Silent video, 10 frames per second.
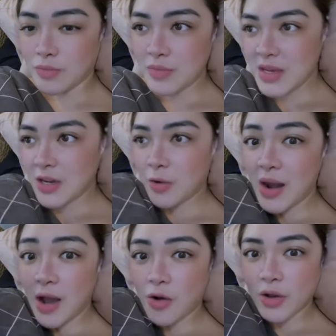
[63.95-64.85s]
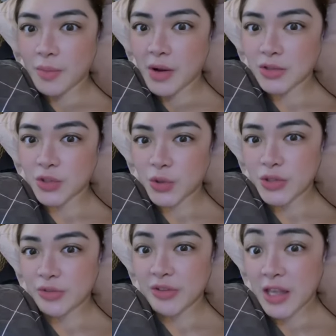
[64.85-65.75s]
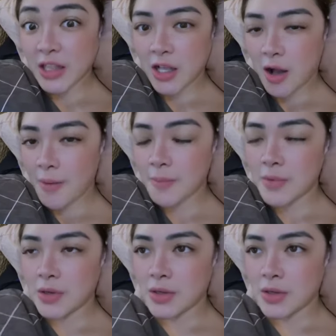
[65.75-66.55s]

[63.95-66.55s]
meaning wala akong ibang source of income,